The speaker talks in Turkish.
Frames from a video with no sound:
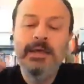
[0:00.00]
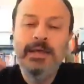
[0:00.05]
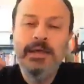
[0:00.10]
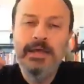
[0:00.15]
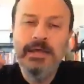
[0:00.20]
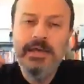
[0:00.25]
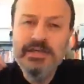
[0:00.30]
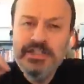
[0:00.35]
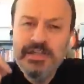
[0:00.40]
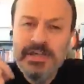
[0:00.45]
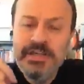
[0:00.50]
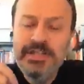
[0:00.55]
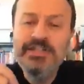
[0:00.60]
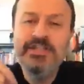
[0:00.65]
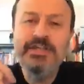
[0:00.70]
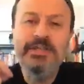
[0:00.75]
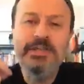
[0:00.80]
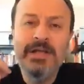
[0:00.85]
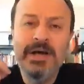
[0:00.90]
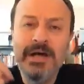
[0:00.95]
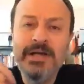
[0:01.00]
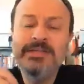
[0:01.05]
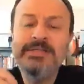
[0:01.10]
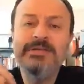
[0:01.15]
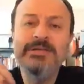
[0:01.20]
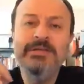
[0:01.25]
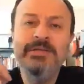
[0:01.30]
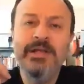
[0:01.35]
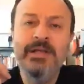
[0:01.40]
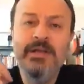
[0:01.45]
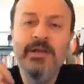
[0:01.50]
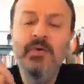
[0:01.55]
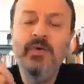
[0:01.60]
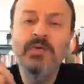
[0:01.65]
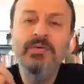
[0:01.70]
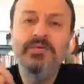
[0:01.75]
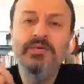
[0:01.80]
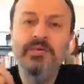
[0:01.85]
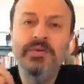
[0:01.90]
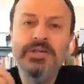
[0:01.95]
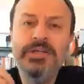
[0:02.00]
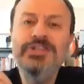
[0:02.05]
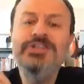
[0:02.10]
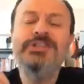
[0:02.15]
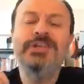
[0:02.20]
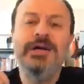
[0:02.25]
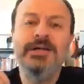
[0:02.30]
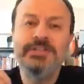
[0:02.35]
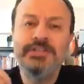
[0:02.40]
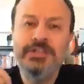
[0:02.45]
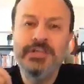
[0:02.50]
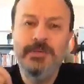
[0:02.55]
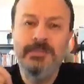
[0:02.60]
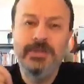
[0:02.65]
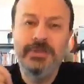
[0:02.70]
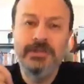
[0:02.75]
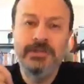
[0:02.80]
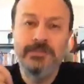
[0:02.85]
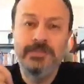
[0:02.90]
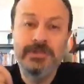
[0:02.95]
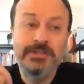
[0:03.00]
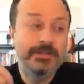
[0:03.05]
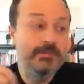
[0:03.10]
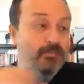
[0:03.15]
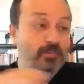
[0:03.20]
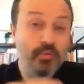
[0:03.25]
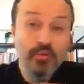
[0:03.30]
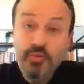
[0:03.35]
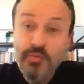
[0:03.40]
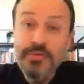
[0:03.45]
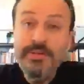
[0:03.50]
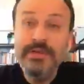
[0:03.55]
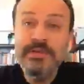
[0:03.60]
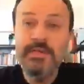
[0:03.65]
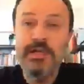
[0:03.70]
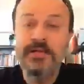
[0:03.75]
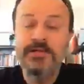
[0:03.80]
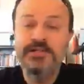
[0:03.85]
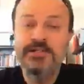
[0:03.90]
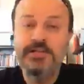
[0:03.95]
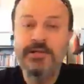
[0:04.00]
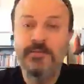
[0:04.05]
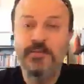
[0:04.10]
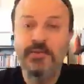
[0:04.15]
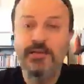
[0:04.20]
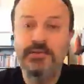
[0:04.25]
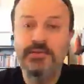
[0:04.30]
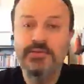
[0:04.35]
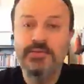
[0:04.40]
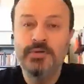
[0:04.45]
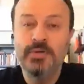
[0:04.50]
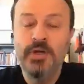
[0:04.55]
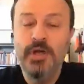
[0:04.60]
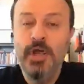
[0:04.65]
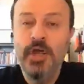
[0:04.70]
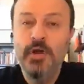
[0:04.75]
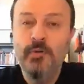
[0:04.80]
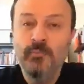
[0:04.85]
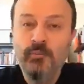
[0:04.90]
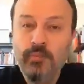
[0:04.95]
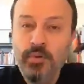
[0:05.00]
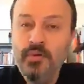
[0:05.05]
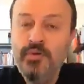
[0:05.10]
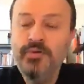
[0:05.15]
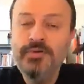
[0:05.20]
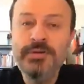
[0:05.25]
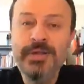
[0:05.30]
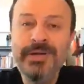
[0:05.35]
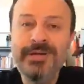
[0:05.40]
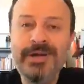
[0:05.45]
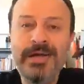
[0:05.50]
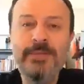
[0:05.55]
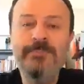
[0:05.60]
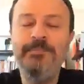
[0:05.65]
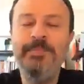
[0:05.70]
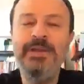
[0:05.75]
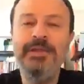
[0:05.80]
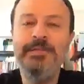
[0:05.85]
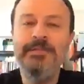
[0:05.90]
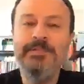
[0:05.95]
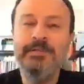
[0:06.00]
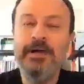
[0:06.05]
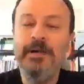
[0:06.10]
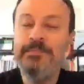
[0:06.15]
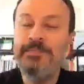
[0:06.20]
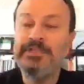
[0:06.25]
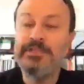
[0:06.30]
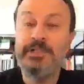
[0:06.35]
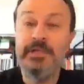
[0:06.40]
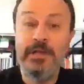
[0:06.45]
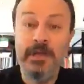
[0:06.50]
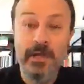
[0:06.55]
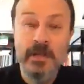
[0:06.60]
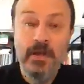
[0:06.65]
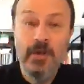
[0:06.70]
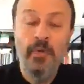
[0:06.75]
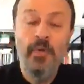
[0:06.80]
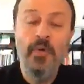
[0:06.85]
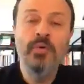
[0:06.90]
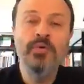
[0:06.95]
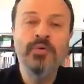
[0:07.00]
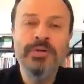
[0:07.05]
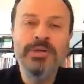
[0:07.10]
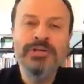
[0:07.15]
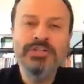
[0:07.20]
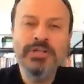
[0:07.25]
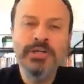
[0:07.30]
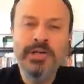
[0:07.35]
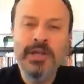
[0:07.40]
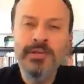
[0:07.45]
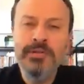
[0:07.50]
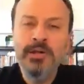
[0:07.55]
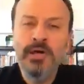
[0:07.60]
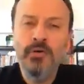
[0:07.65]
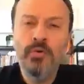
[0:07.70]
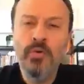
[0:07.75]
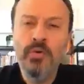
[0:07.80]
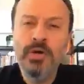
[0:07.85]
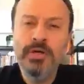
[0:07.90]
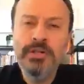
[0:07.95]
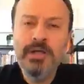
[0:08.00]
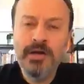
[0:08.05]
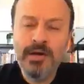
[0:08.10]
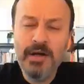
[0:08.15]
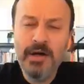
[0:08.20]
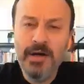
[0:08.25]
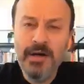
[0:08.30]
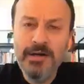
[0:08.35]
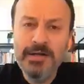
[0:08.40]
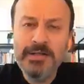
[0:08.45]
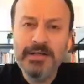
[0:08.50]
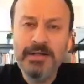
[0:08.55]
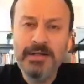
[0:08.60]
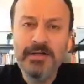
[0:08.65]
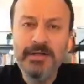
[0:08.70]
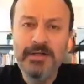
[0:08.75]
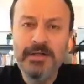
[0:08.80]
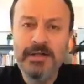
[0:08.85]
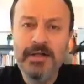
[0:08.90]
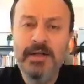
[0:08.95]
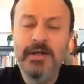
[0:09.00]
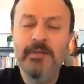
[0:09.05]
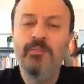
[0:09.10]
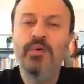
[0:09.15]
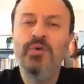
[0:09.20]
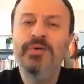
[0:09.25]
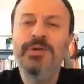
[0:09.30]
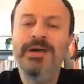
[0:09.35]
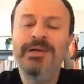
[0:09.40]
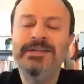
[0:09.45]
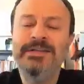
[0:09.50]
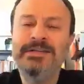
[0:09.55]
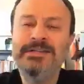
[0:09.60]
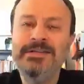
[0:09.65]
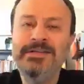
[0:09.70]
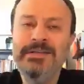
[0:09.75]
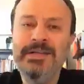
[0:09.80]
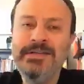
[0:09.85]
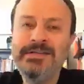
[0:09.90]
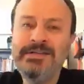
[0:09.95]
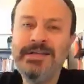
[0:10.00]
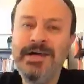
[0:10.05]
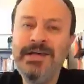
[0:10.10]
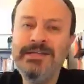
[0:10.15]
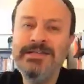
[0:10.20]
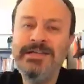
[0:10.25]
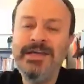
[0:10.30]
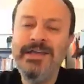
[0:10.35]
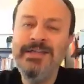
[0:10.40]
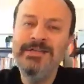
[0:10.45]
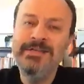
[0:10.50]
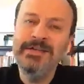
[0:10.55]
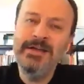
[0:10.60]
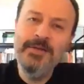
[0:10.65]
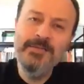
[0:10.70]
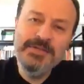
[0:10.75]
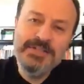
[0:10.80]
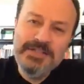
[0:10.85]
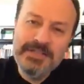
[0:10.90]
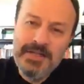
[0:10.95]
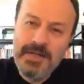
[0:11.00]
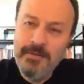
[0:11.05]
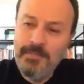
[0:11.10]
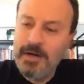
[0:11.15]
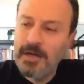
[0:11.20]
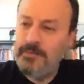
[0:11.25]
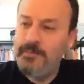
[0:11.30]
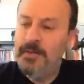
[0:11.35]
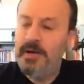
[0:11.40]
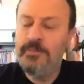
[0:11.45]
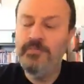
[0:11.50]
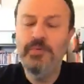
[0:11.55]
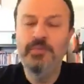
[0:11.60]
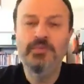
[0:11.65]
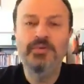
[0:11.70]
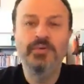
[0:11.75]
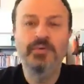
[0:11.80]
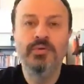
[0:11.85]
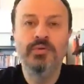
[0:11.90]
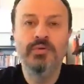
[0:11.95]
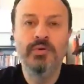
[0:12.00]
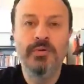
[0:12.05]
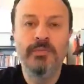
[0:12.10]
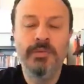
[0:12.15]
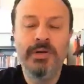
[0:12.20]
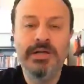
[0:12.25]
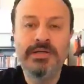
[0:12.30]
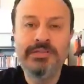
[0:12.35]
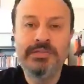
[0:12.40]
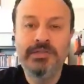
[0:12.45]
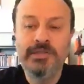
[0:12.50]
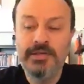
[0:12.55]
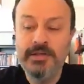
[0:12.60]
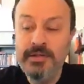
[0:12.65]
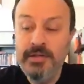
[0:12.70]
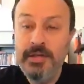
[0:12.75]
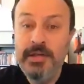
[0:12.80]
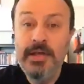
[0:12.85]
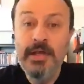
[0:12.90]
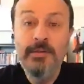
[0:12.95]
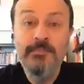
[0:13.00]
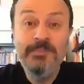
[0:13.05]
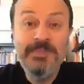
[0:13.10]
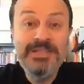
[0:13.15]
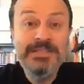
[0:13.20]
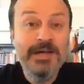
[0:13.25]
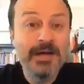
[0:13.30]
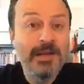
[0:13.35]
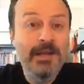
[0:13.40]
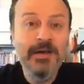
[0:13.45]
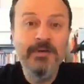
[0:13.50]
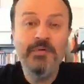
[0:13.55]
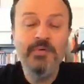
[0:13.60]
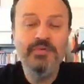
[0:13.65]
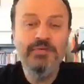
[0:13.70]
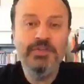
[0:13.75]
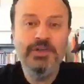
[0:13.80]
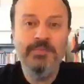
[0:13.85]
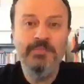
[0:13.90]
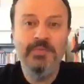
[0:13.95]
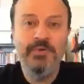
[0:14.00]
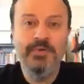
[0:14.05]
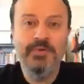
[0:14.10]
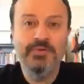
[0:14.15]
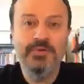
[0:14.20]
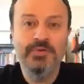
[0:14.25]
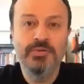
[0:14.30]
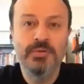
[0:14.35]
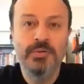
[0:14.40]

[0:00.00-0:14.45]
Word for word: İşin içinde aslında ne olduğunu hiç tartışamadık biz. Bugün de tartışamıyoruz. Bugün de garip bir intikam hissiyle o gün yaşananlar o kadar ağır ki bugün arkasından sadece intikam hissiyle bakmak mümkün oluyor bazılarına. Biz hala konuşamıyoruz.